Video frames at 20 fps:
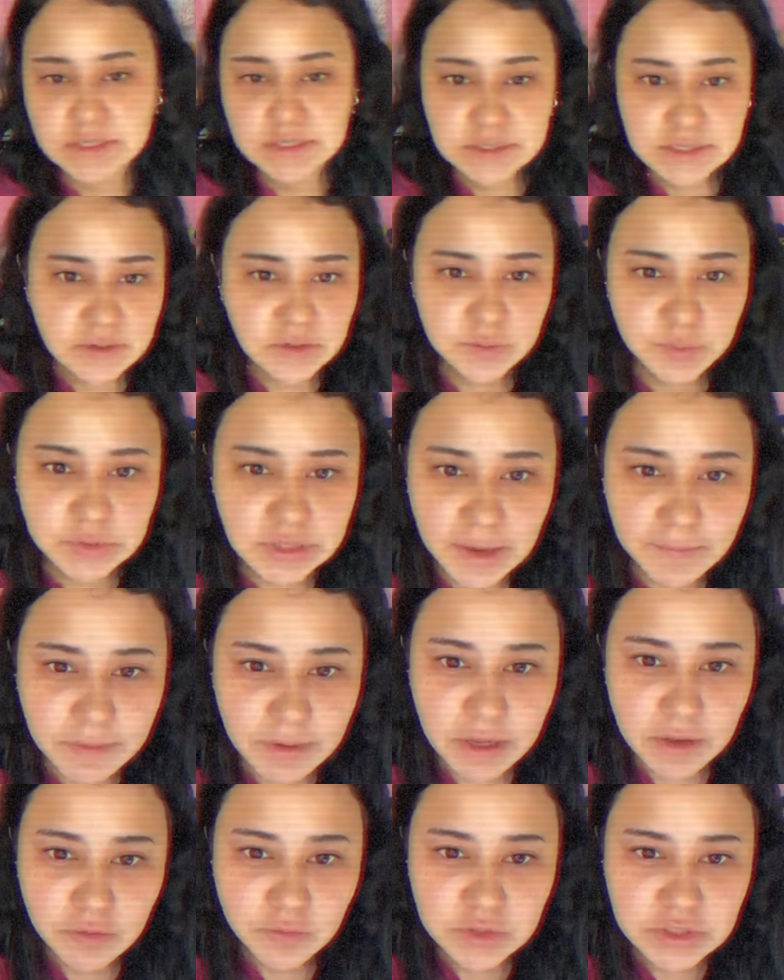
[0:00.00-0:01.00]
a ser sinceros, pues le
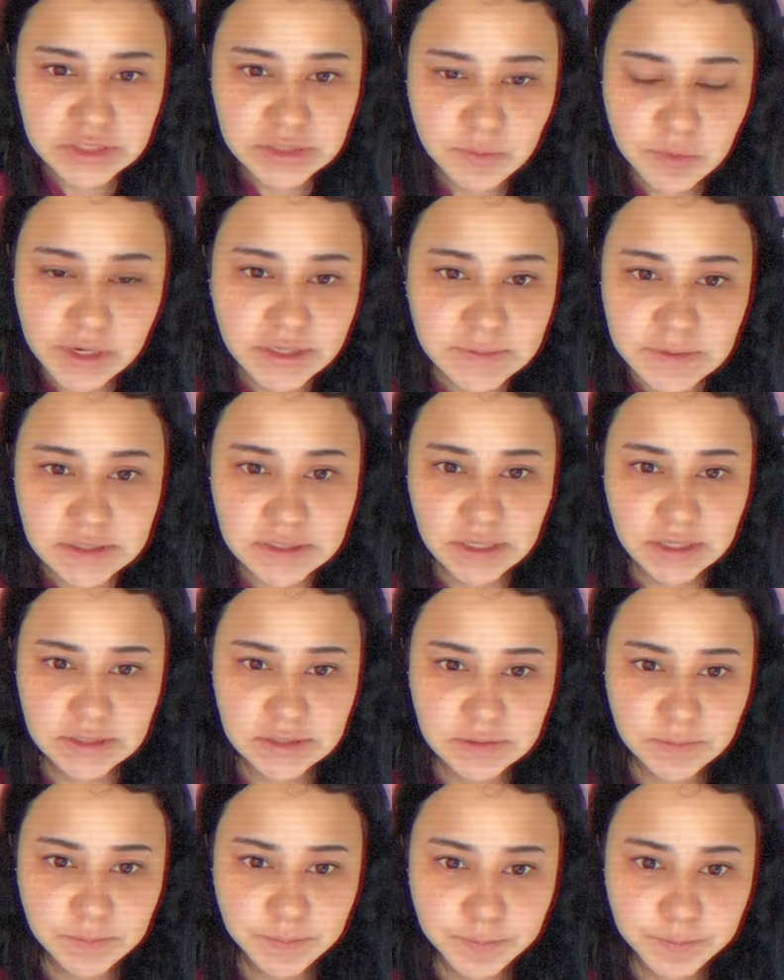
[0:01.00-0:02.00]
ha bajado muchísimo las
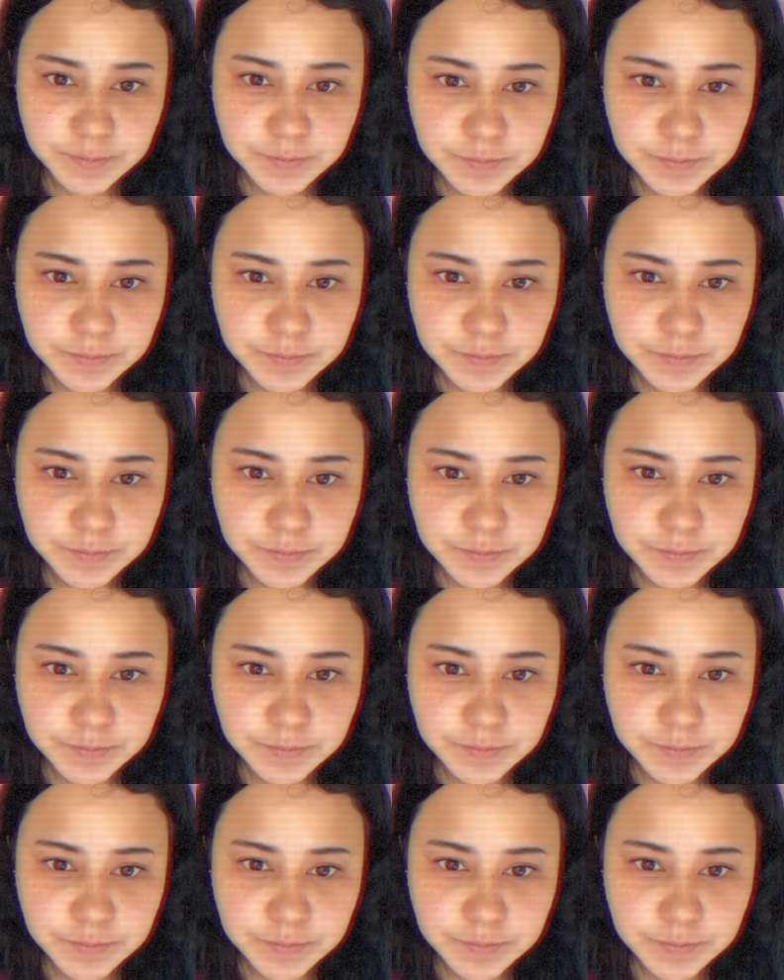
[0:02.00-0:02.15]
vistas.